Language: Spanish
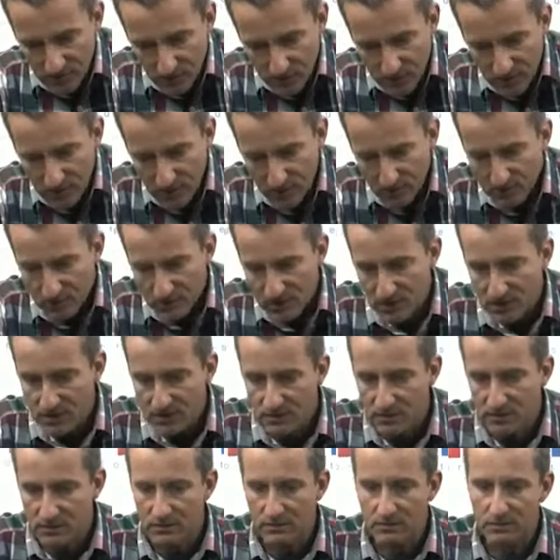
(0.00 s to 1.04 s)
de Medio
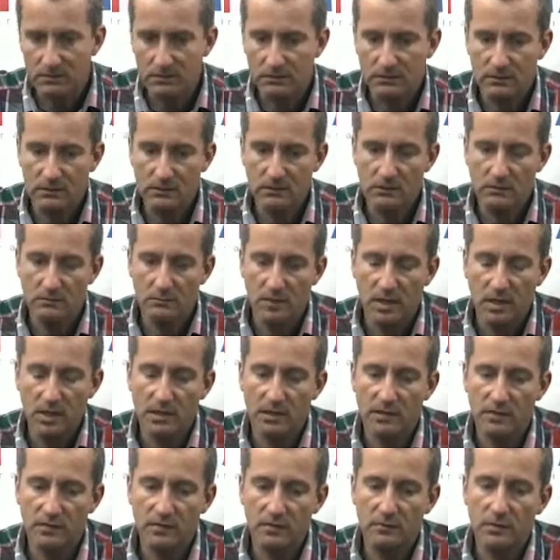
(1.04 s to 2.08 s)
Ambiente eh, ha
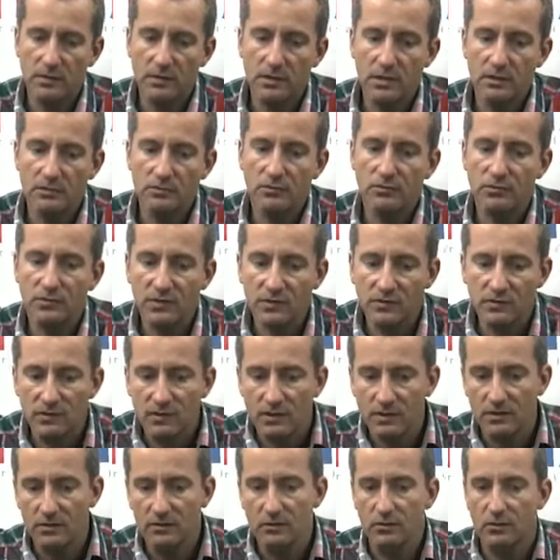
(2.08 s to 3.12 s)
recibido la
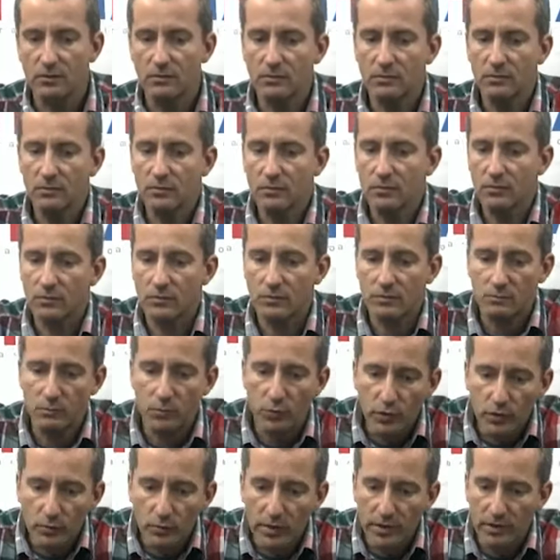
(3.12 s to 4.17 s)
noticia con, con
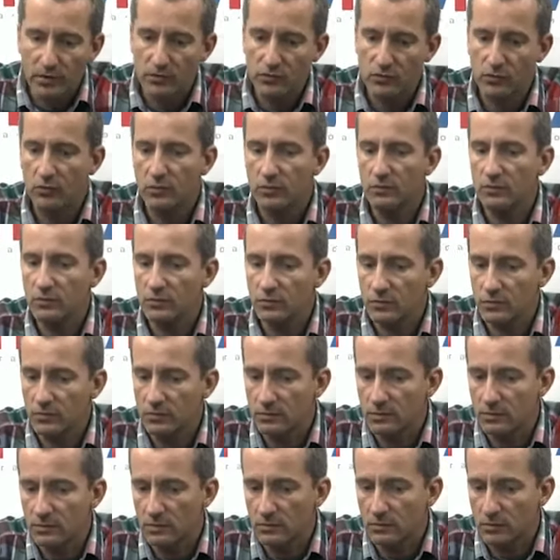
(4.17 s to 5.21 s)
muy buenos ojos, con,
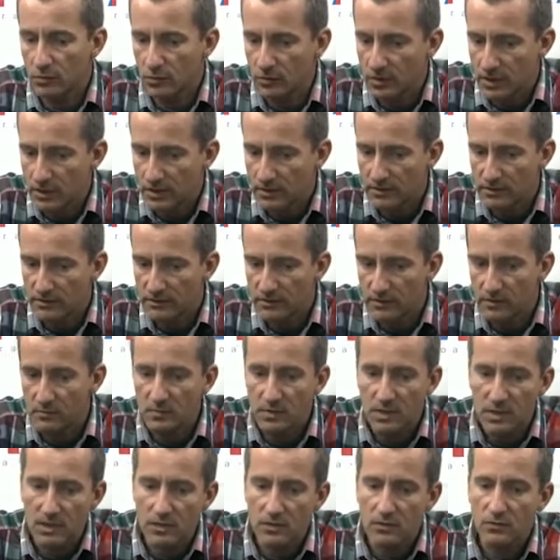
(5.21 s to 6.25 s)
con
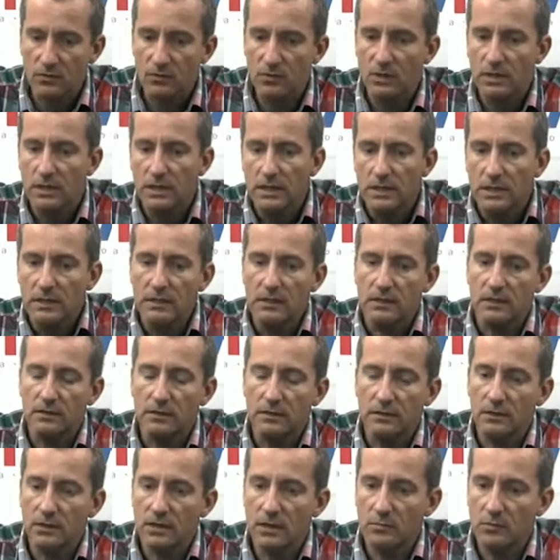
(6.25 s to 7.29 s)
agradecimiento que
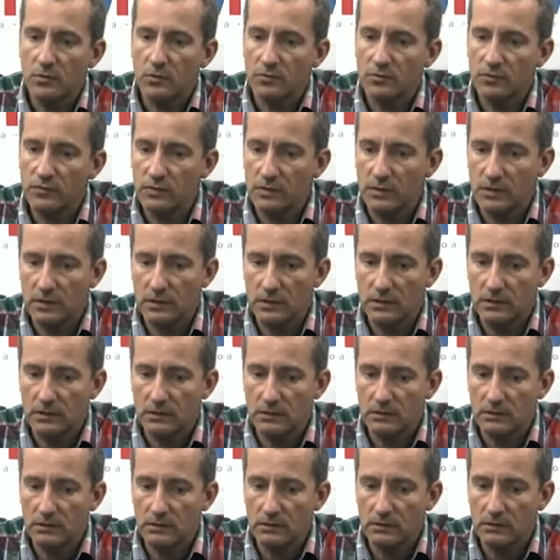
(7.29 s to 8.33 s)
tenemos,
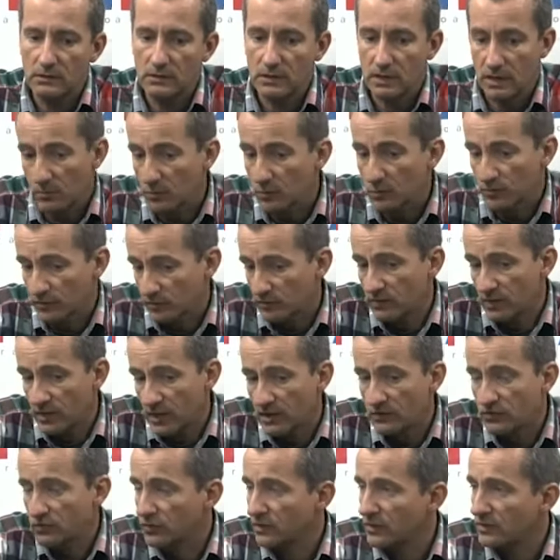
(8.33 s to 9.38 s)
eh, que hemos
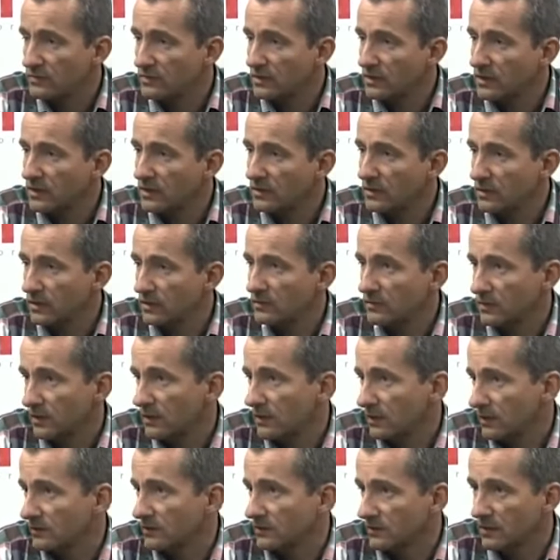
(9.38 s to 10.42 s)
hecho esta, esta
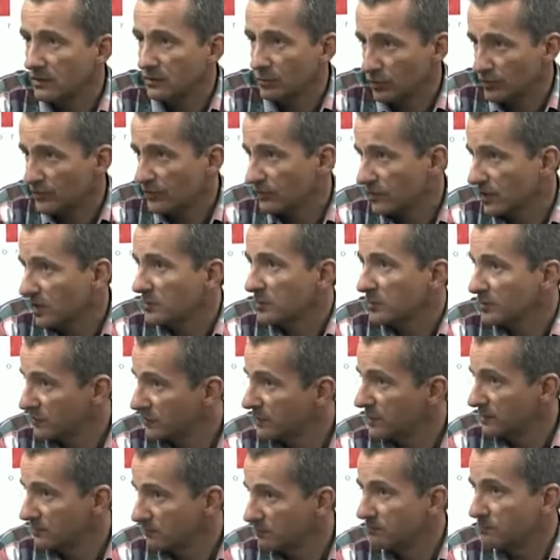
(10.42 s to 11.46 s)
cosa, hemos
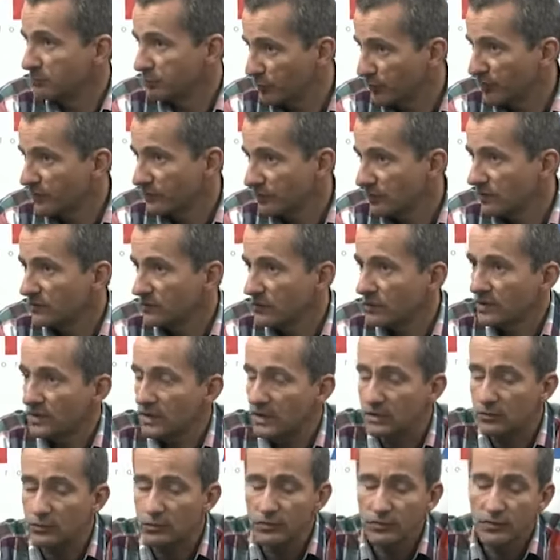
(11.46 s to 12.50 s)
puesto esto a la
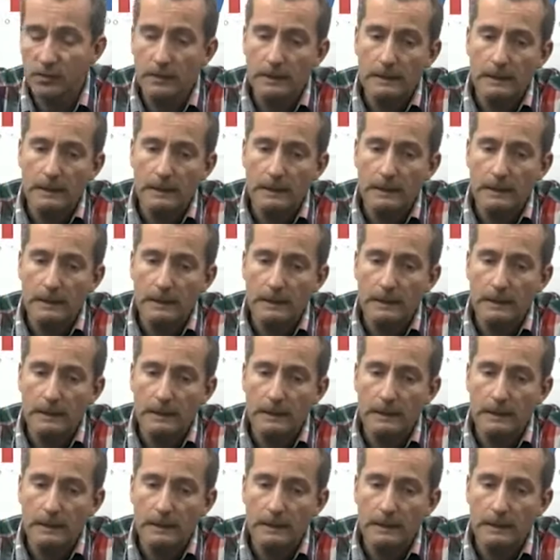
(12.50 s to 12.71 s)
luz.